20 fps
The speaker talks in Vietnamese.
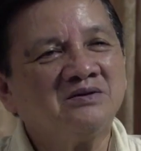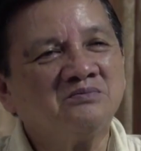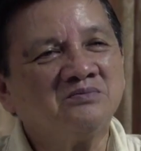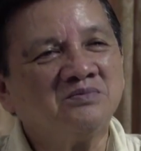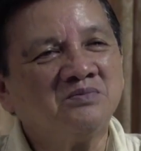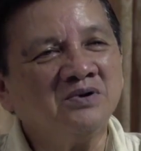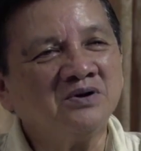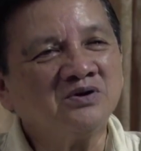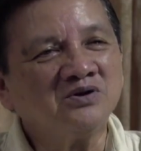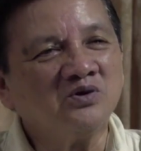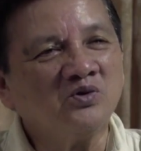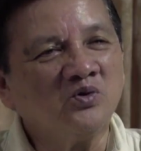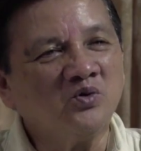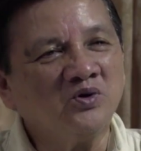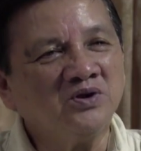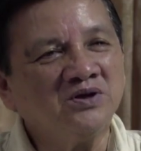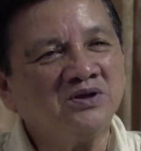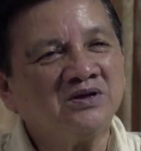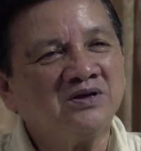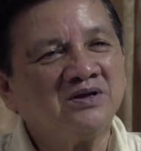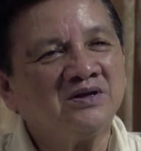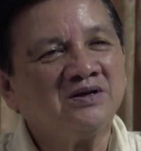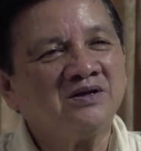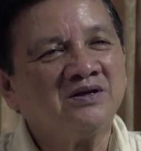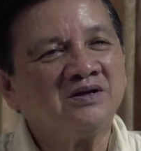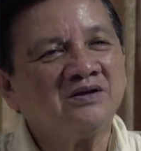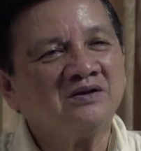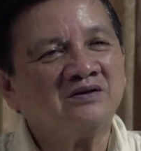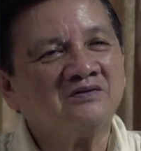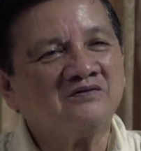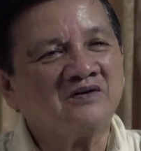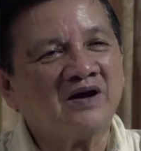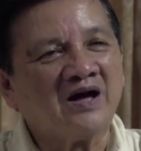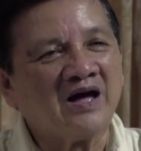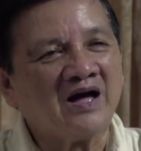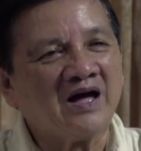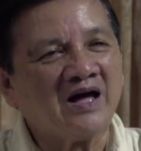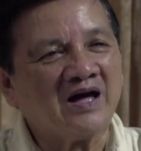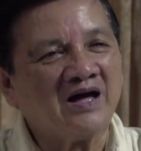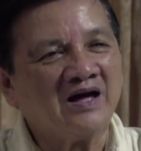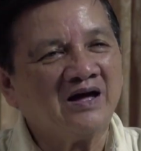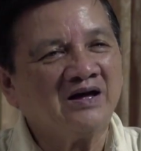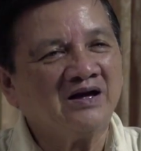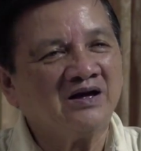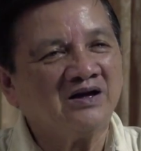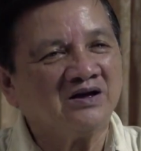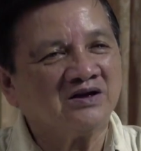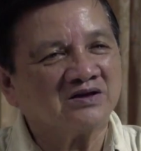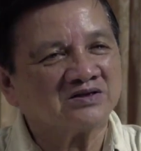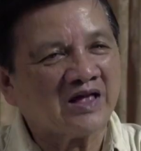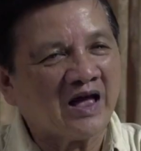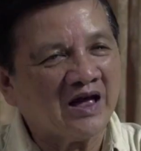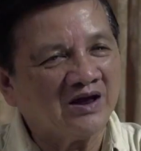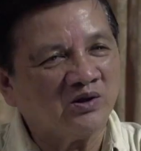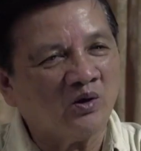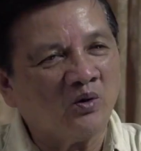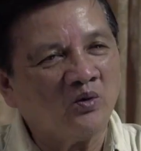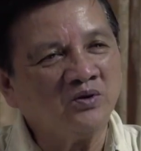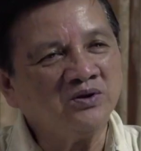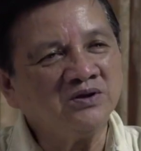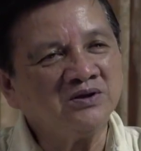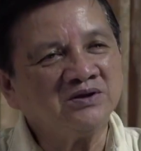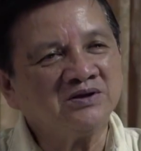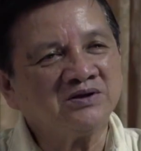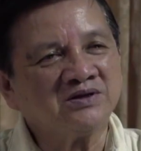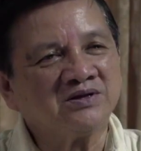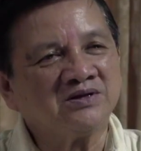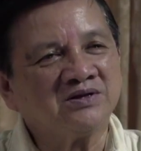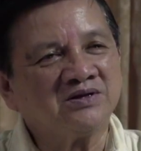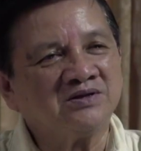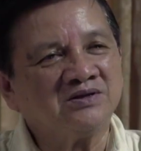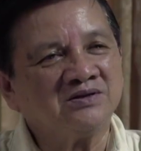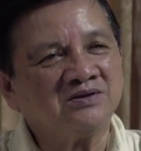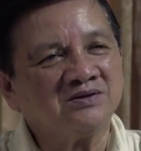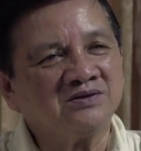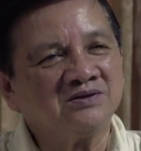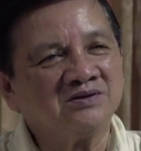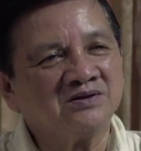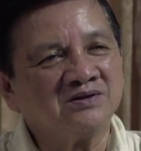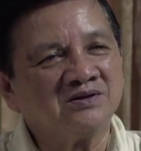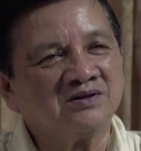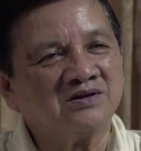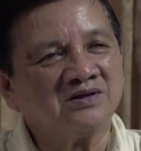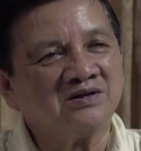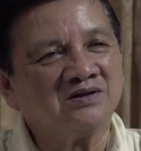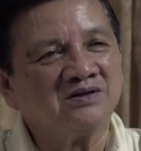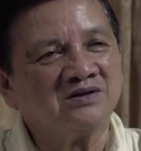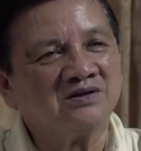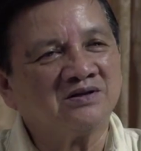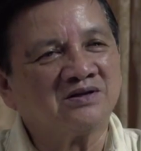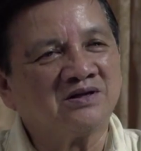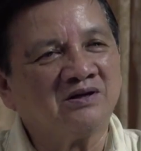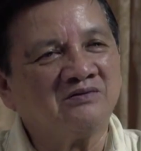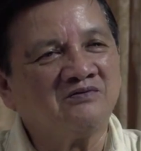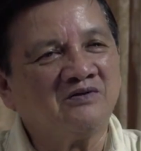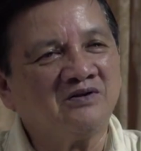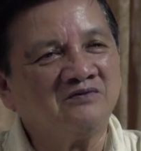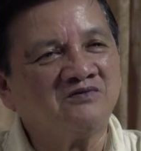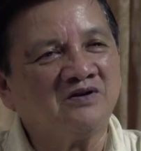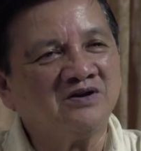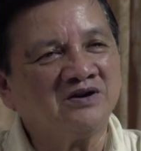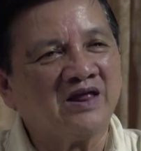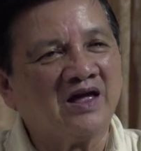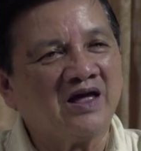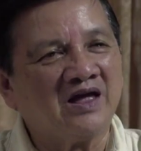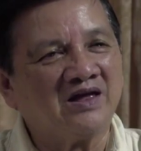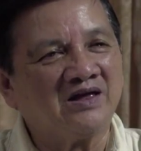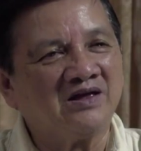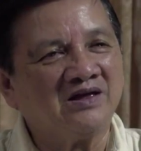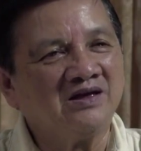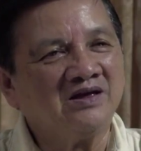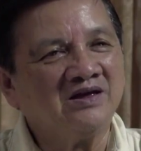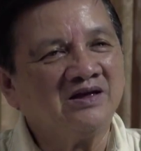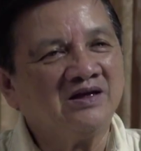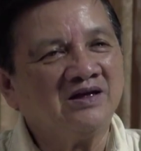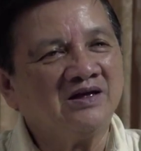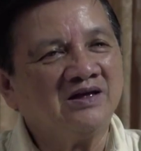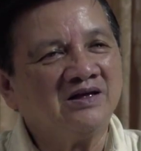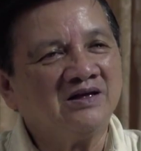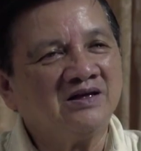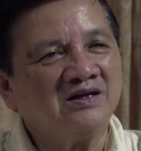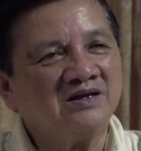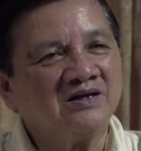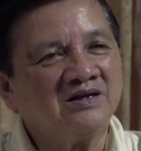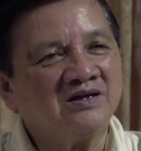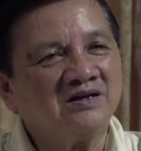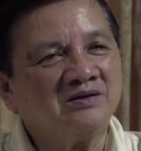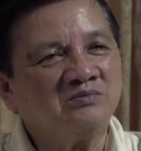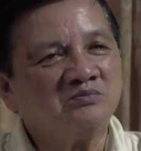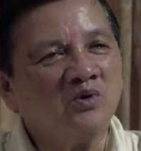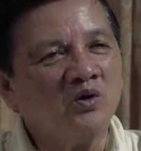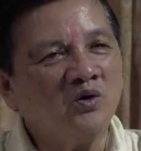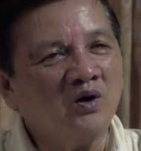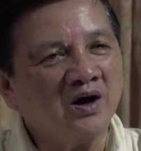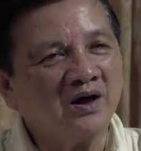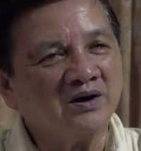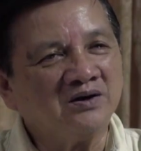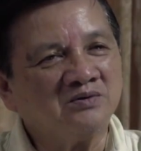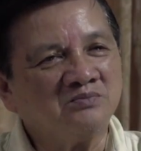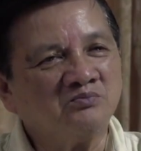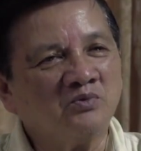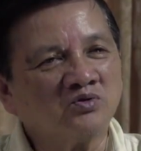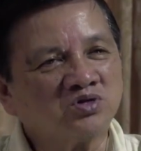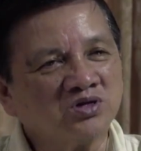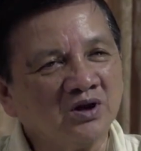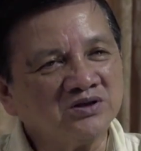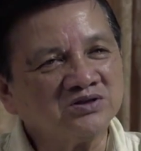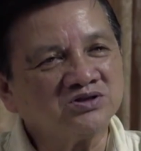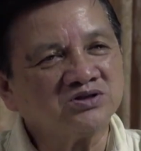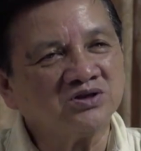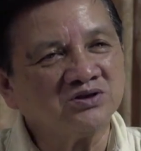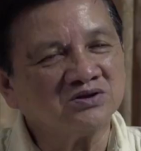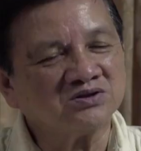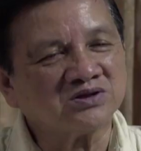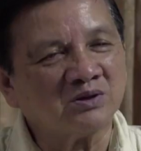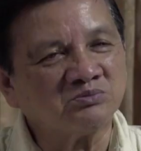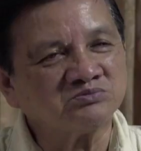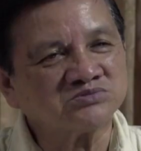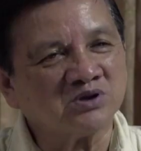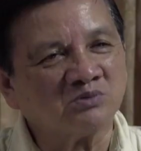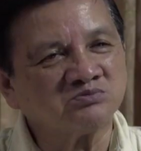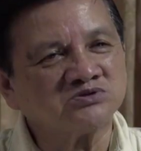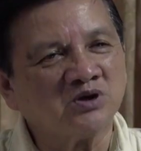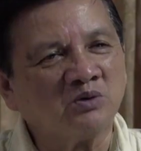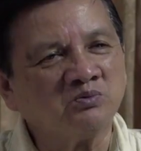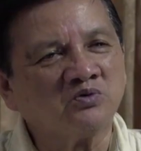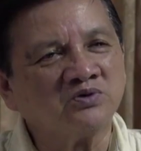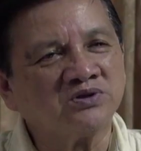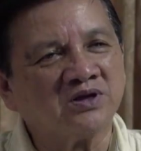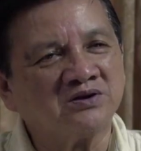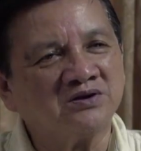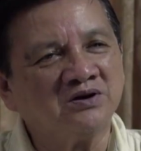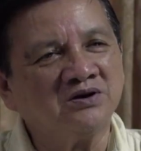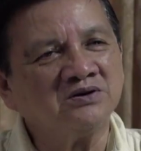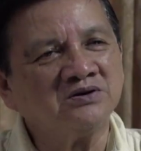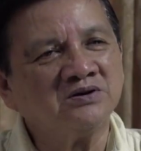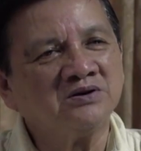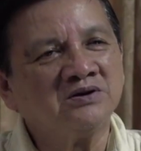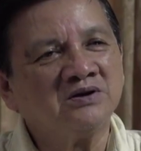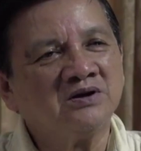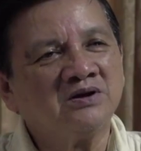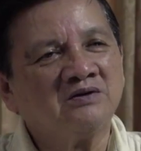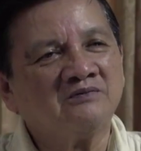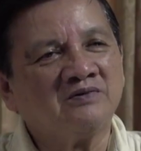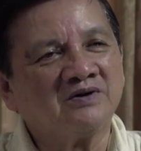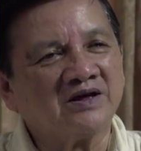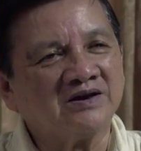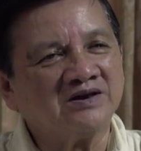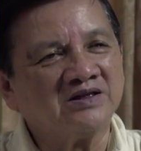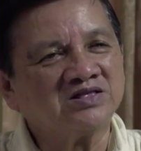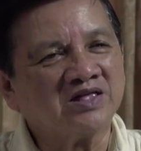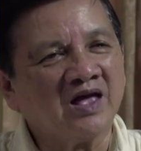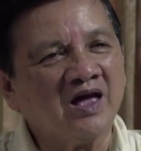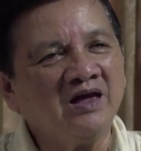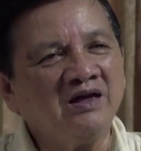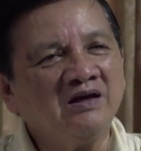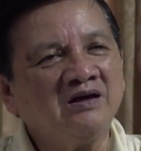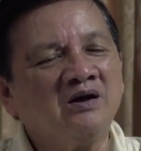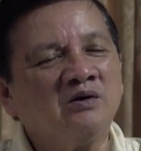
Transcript: bước lui và thay đổi cái vấn đề mô hình mô thức chăm chăm sóc của nhà nước và ngành y tế